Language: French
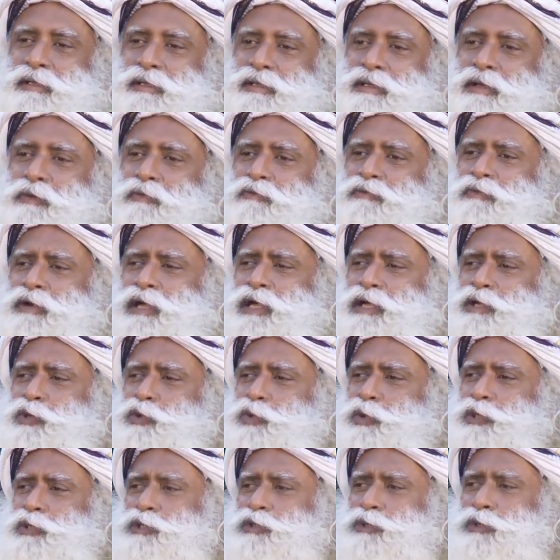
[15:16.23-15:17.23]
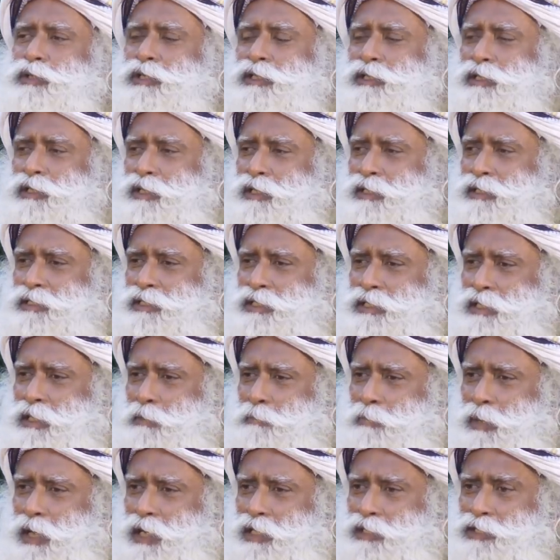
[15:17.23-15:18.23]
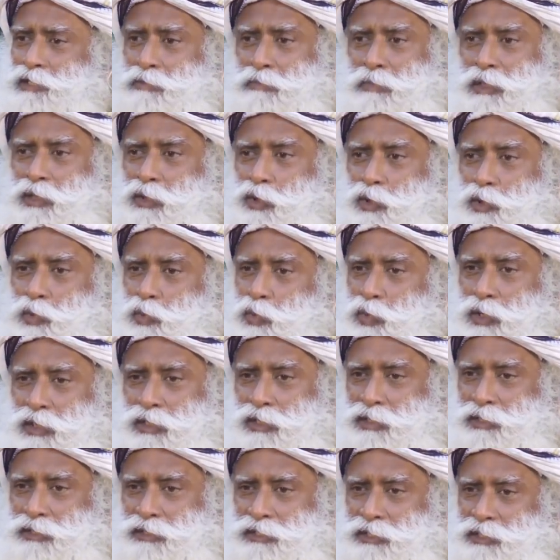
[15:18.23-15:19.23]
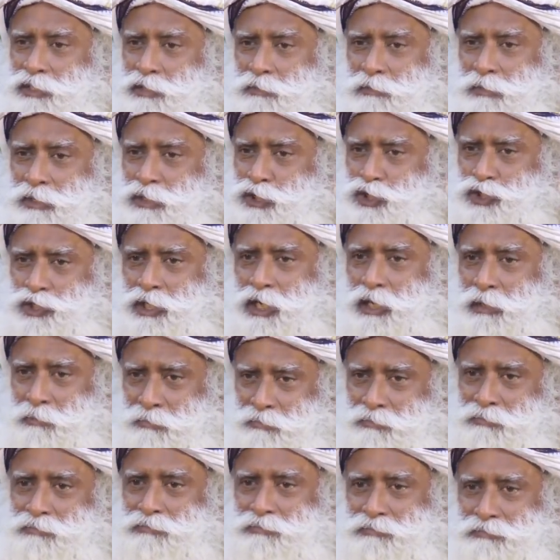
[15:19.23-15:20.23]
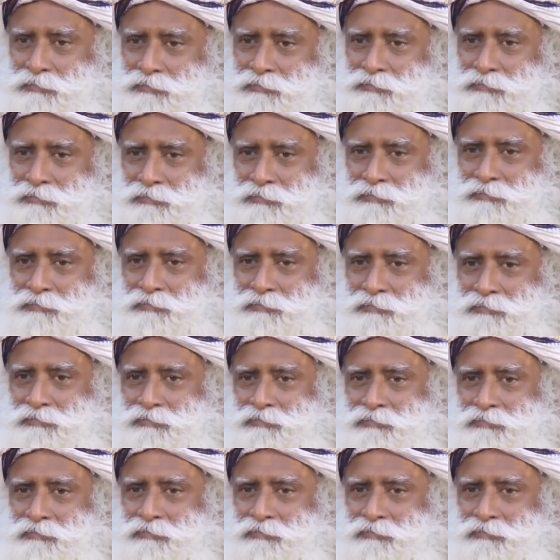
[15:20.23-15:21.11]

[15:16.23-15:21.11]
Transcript: la façon dont vous faisiez les choses par le passé pourrait ne plus fonctionner dans six mois.